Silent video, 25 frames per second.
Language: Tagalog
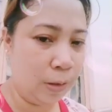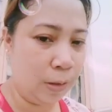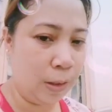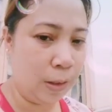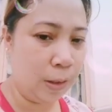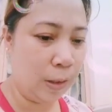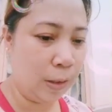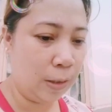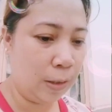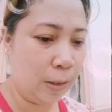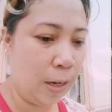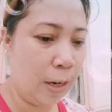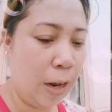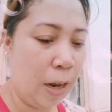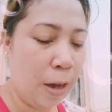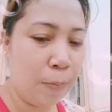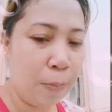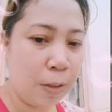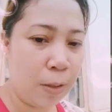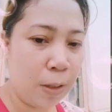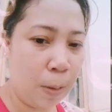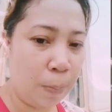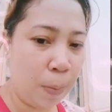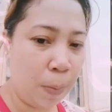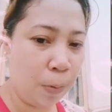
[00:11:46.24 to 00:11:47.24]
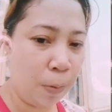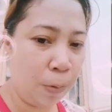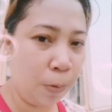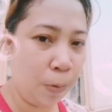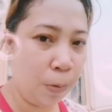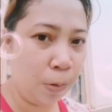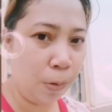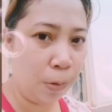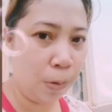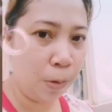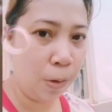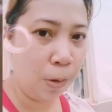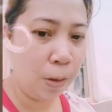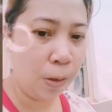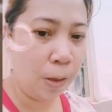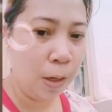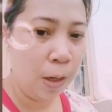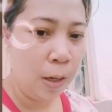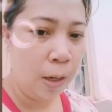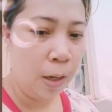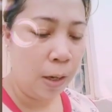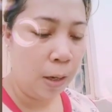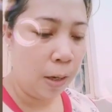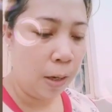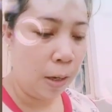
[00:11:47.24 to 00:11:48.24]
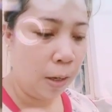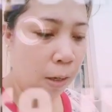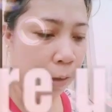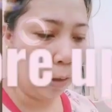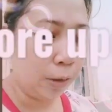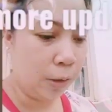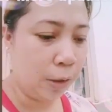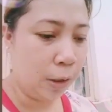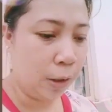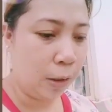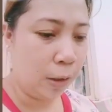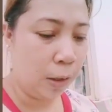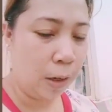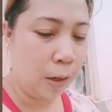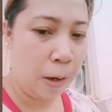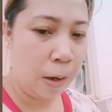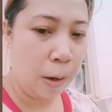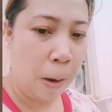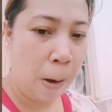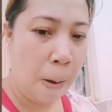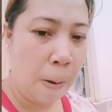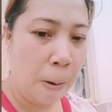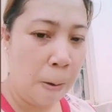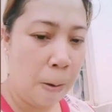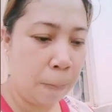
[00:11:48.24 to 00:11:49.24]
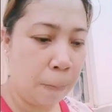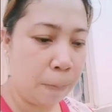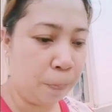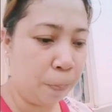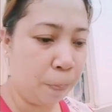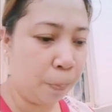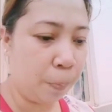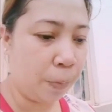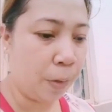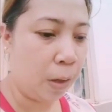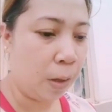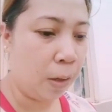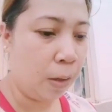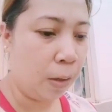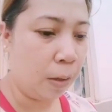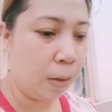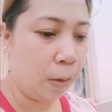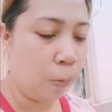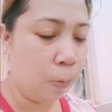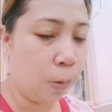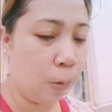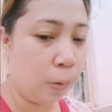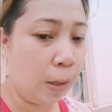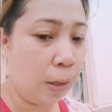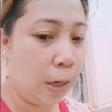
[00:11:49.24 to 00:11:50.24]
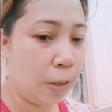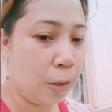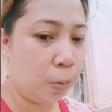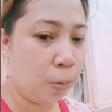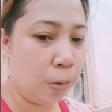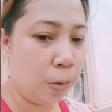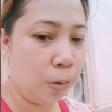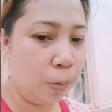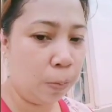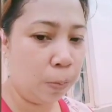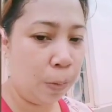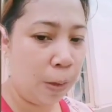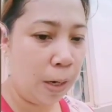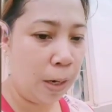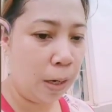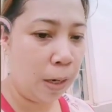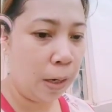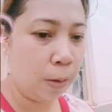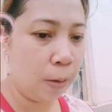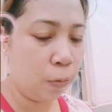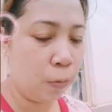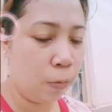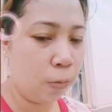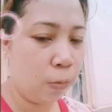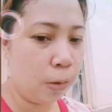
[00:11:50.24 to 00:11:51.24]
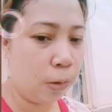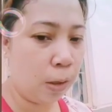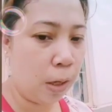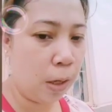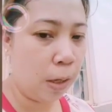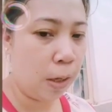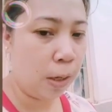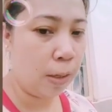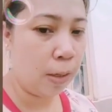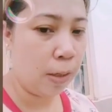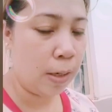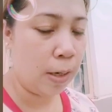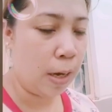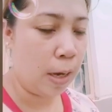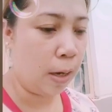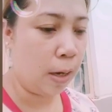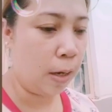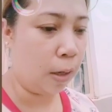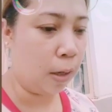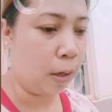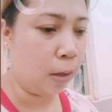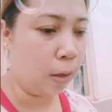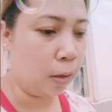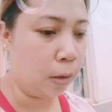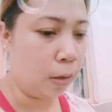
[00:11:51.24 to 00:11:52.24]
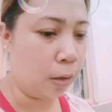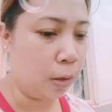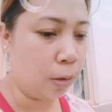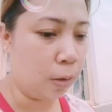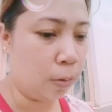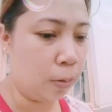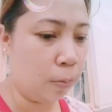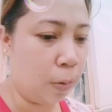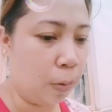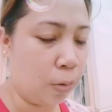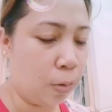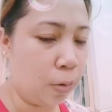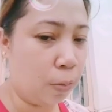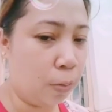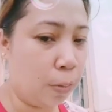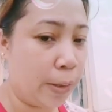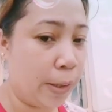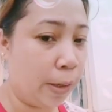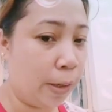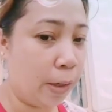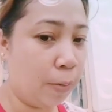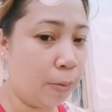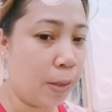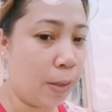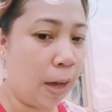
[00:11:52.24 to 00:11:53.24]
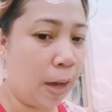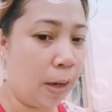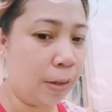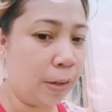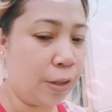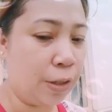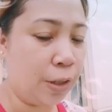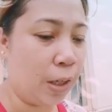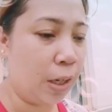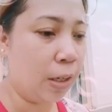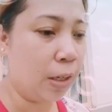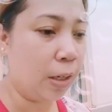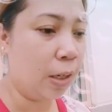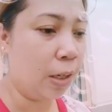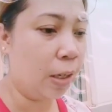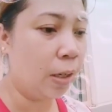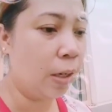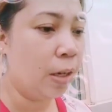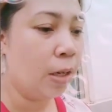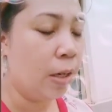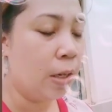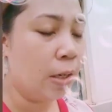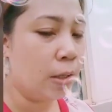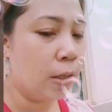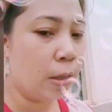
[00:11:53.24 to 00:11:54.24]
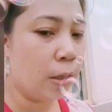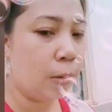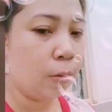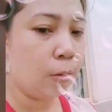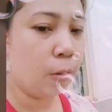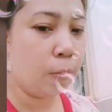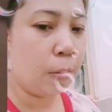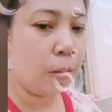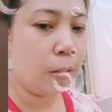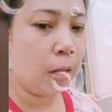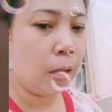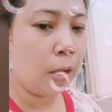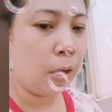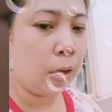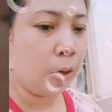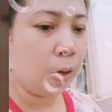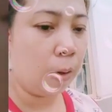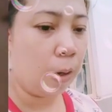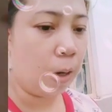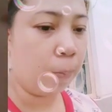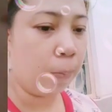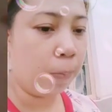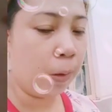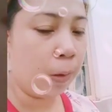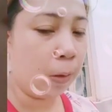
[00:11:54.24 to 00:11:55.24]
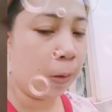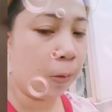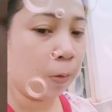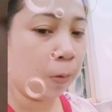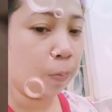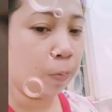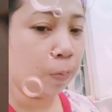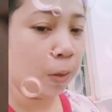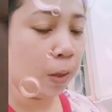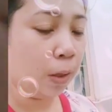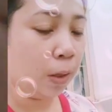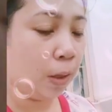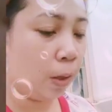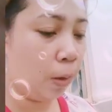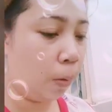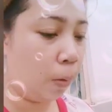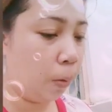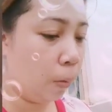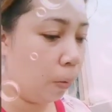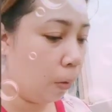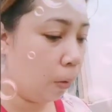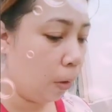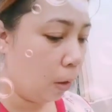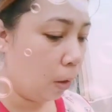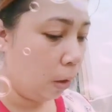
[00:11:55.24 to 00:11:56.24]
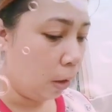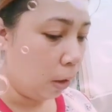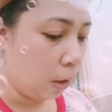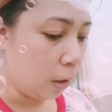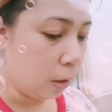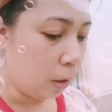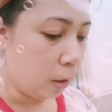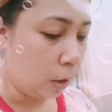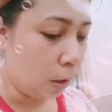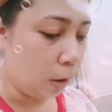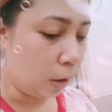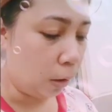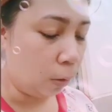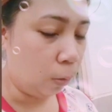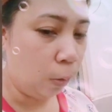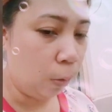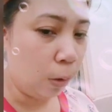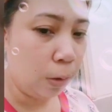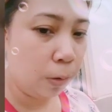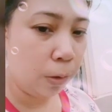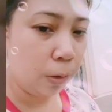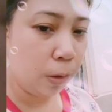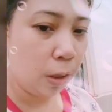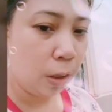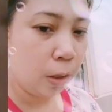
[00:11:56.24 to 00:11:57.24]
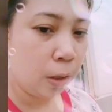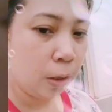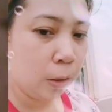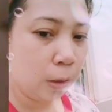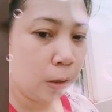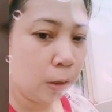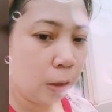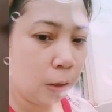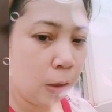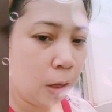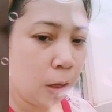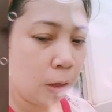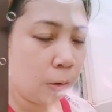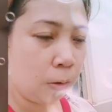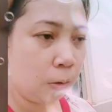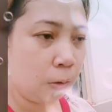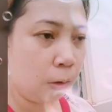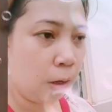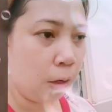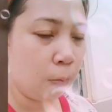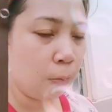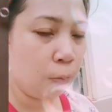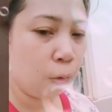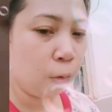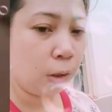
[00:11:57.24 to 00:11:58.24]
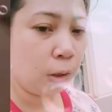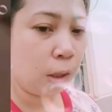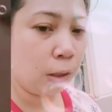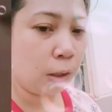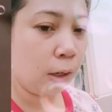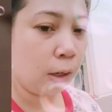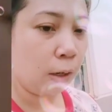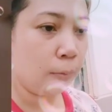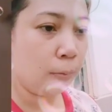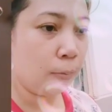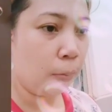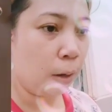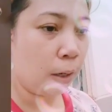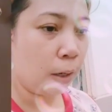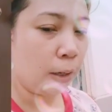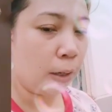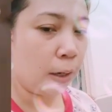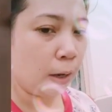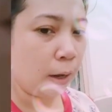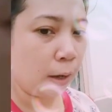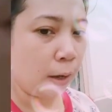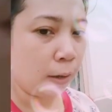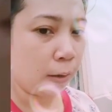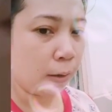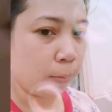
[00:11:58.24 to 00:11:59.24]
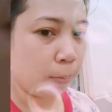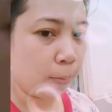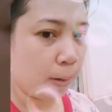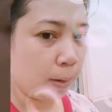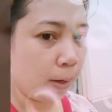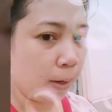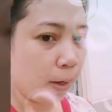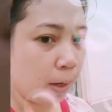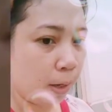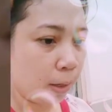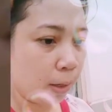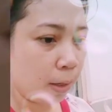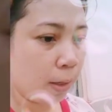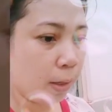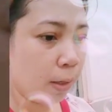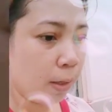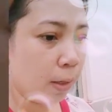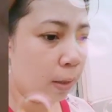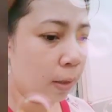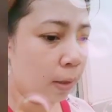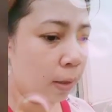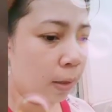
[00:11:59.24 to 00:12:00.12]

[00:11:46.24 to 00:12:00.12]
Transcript: Sige, salamat sa panonood. At saka, um, Huwag guys, huwag nyo palang kalimutan na mag-subscribe sa akin channel sa iba pang uh, update kong video. At uh, huwag nyo na rin ano, kalimutan kalimbangin ang aking bahay.